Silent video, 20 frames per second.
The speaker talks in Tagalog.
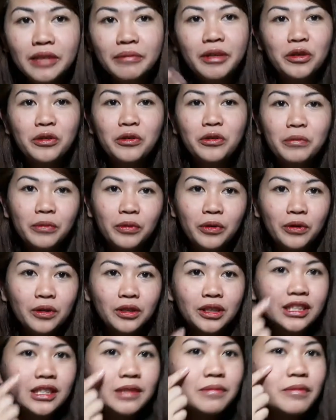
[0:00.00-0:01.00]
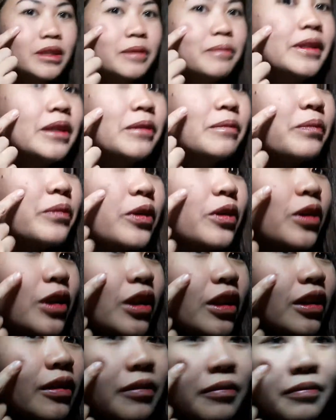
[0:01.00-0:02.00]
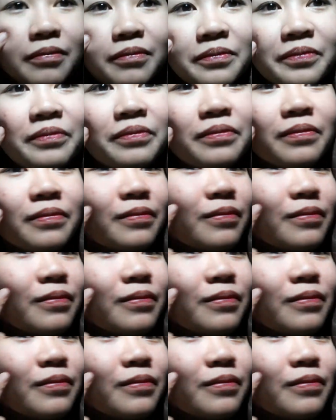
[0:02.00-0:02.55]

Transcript: so, sorry, may ubo, tas may pimple.